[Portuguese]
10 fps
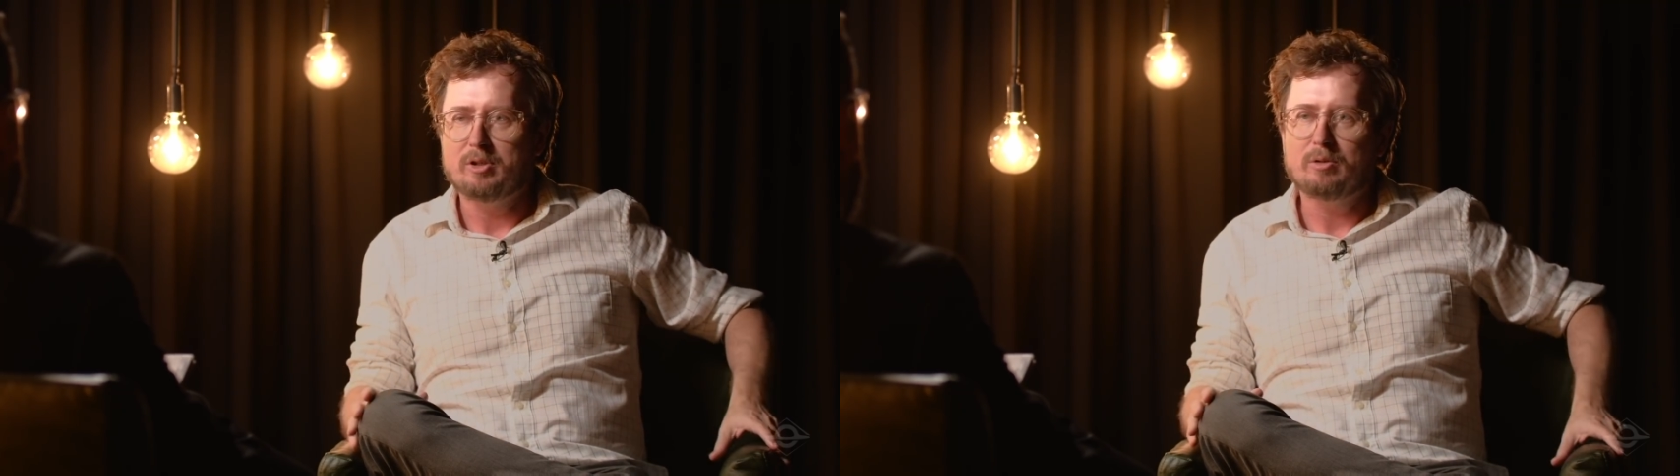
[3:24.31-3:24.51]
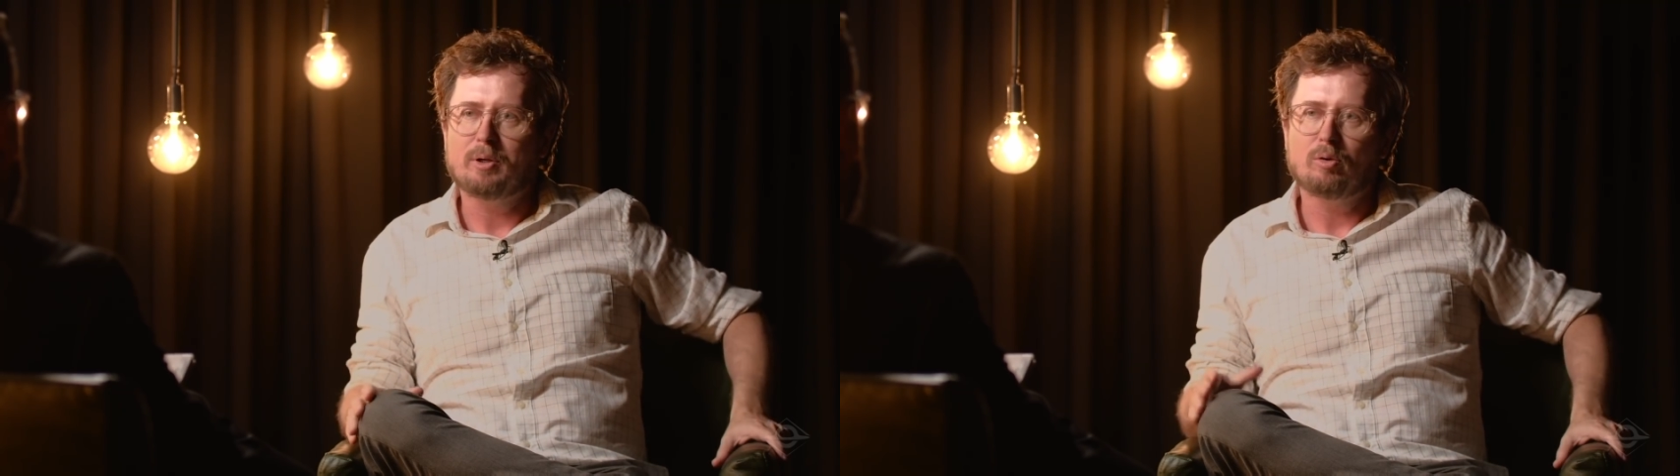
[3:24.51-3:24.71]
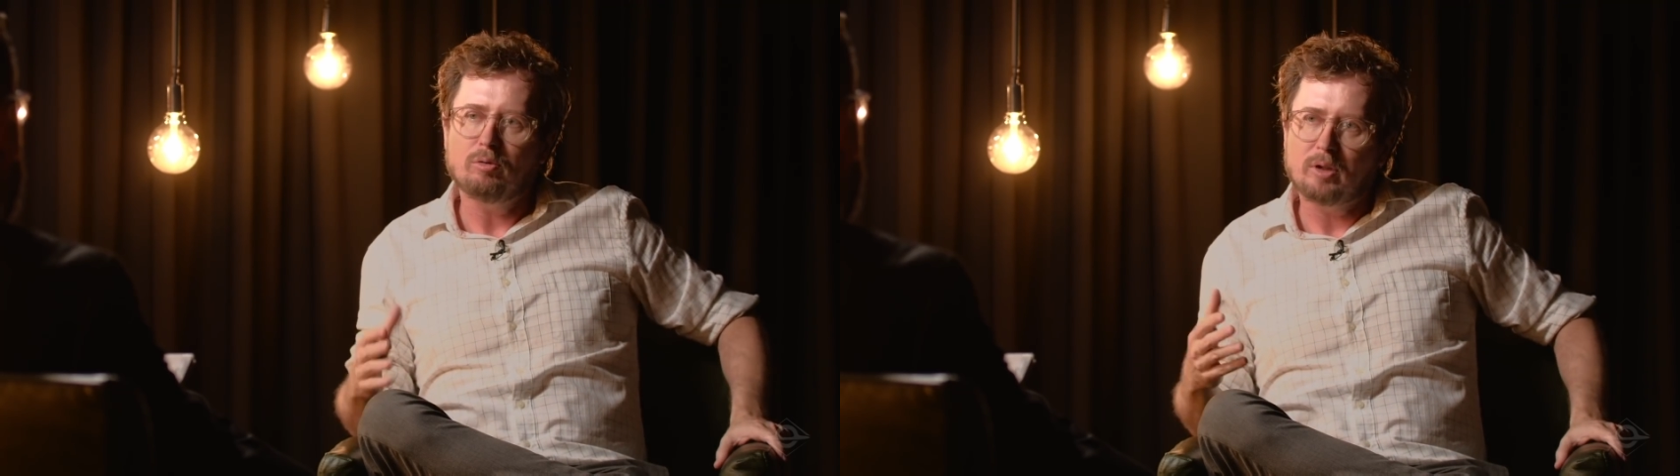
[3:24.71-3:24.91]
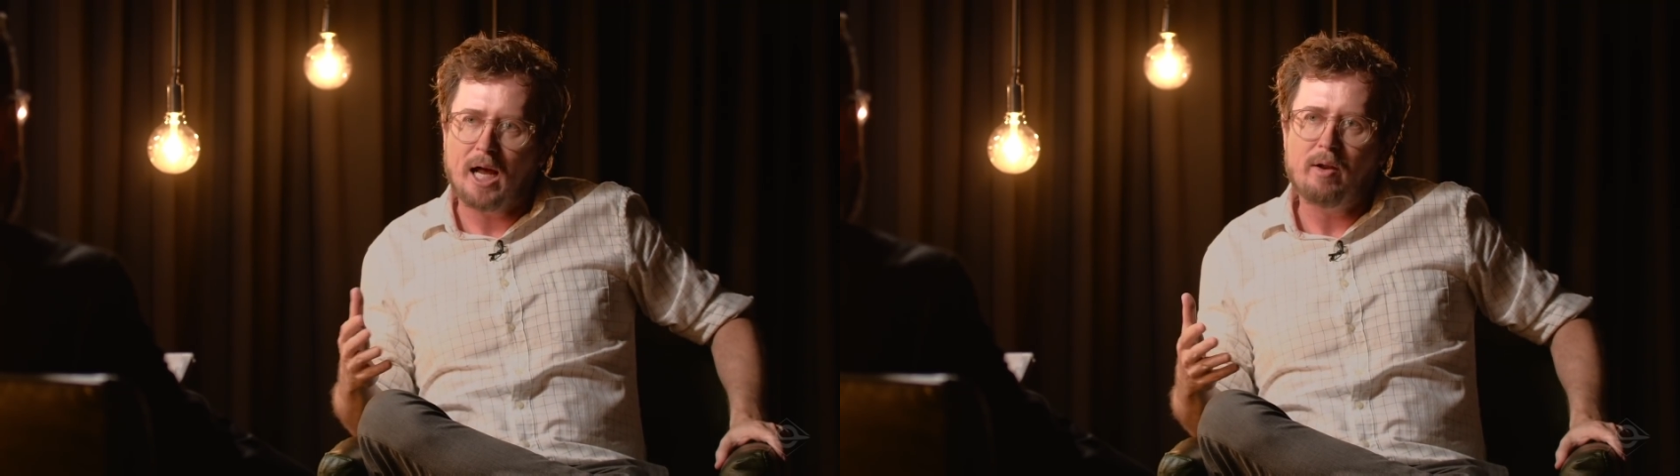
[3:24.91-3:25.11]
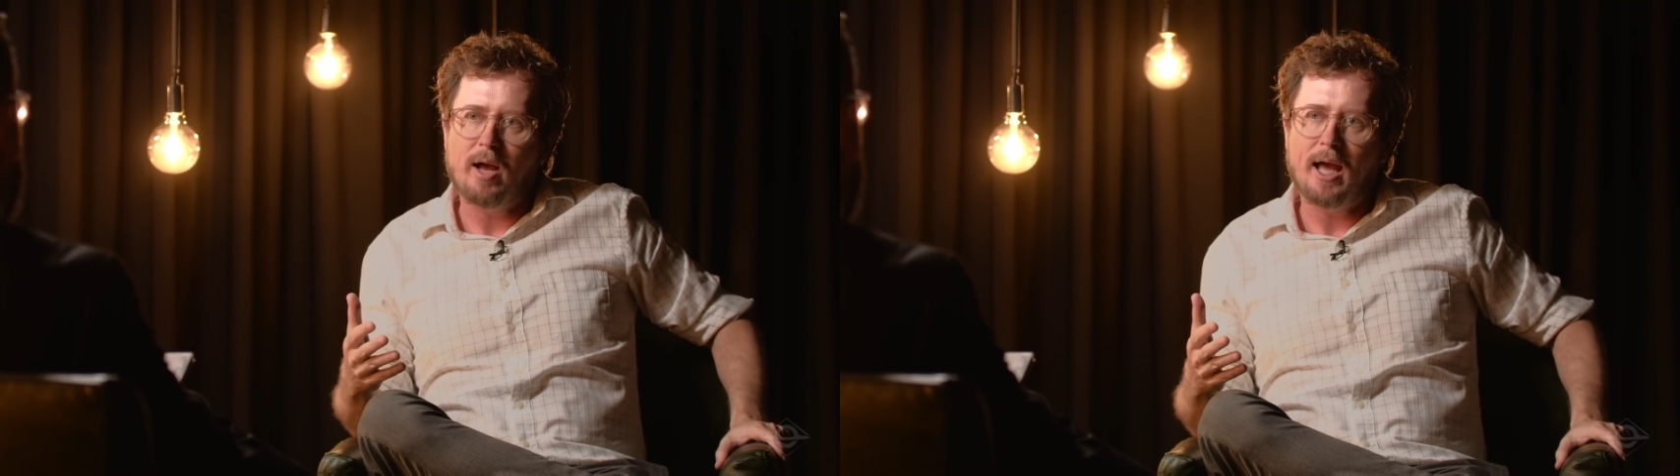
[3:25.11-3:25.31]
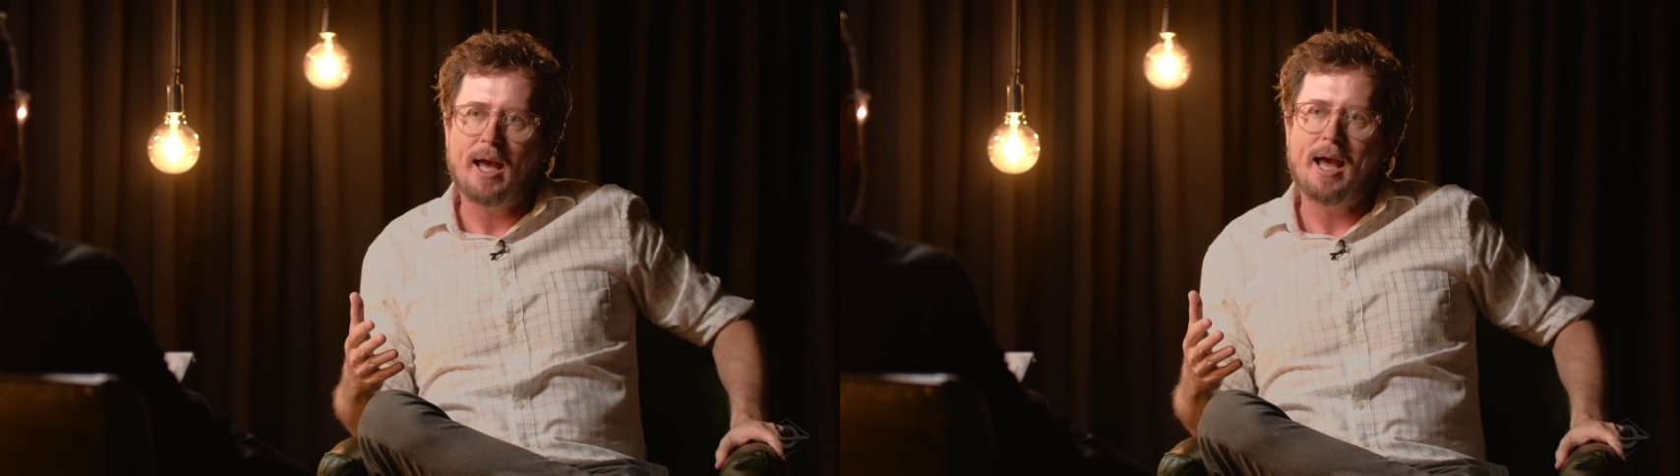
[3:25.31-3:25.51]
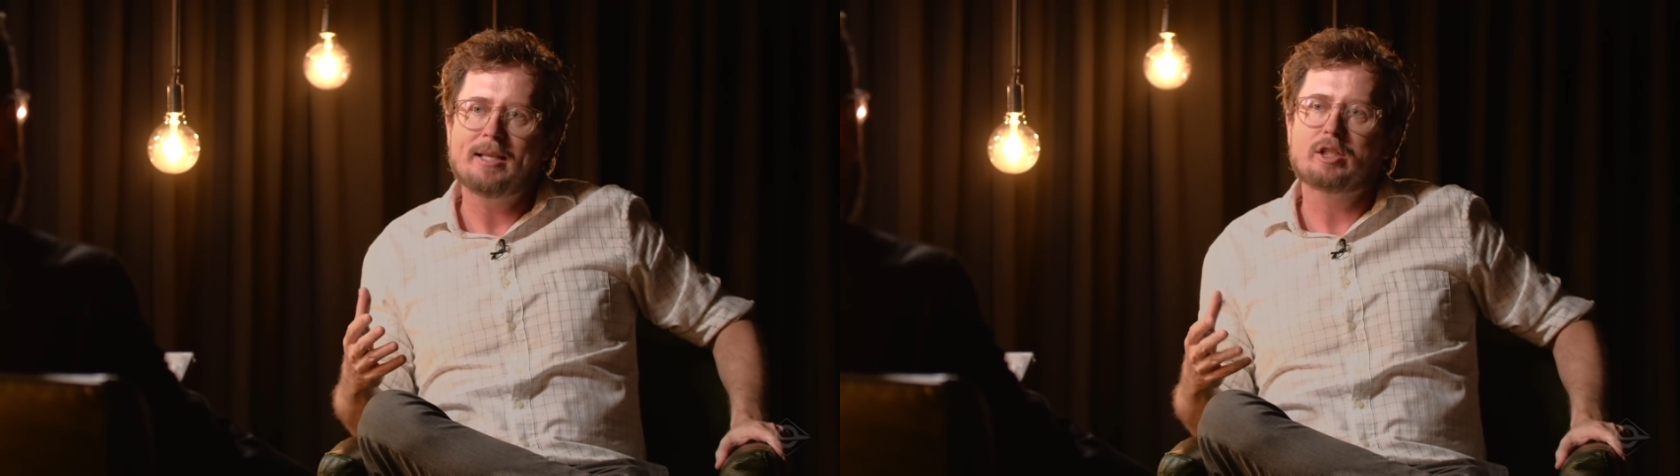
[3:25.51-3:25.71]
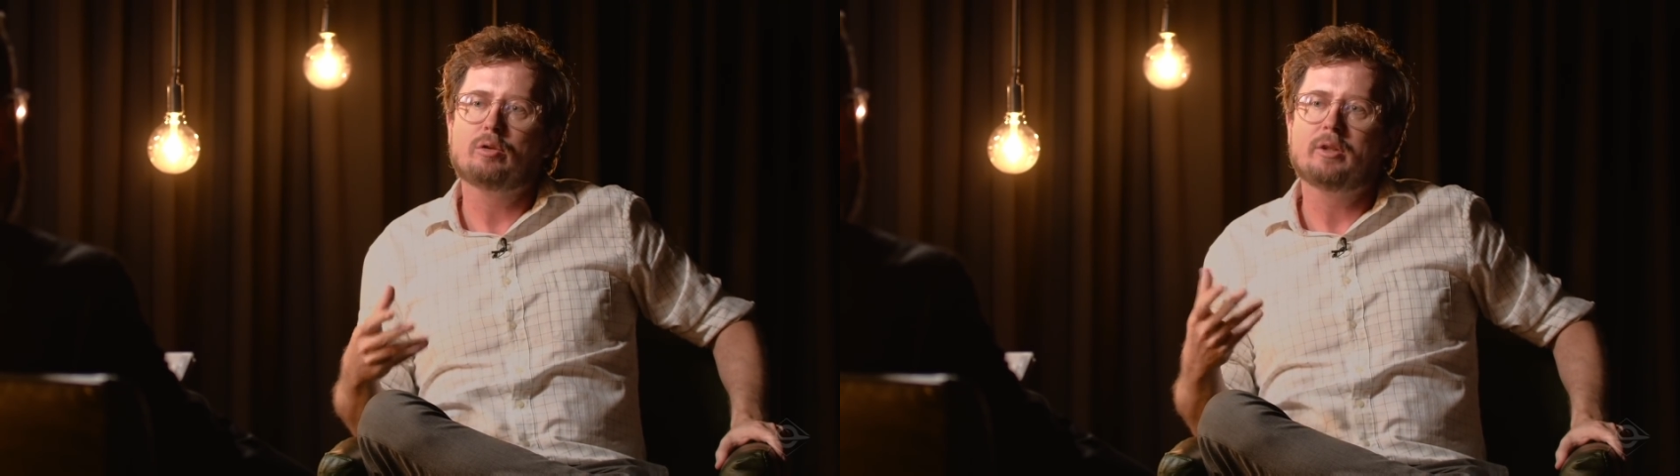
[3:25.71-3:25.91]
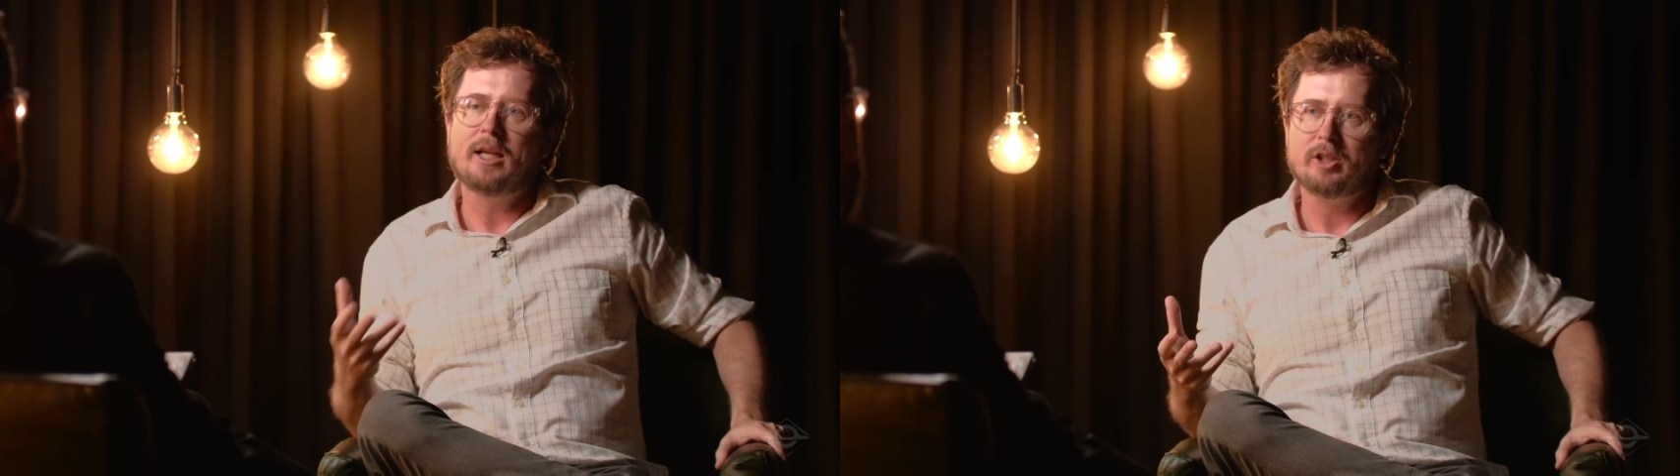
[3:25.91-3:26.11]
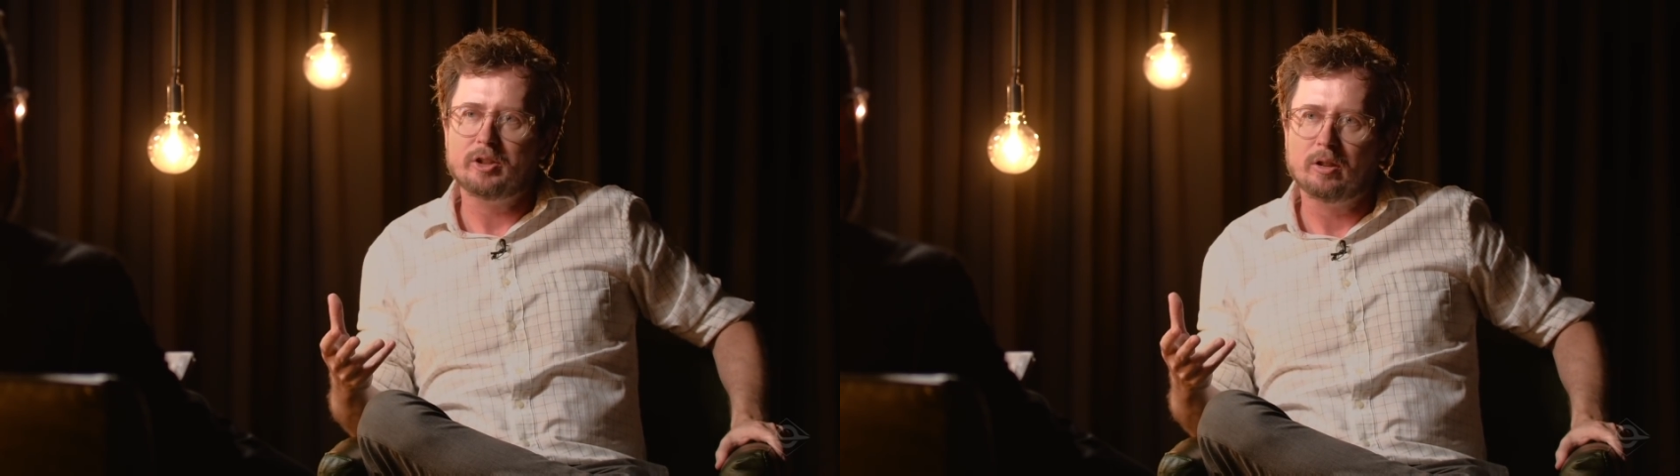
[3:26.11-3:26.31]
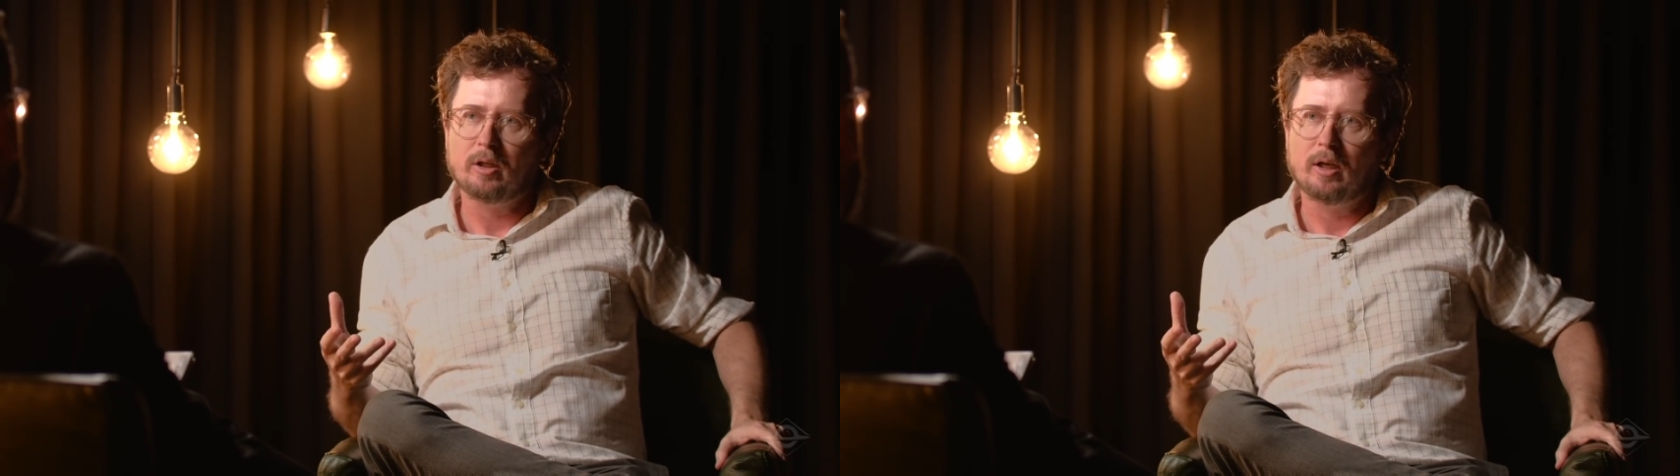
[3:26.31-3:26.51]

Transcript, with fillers: Isso, pelo contrário, é, é excludente.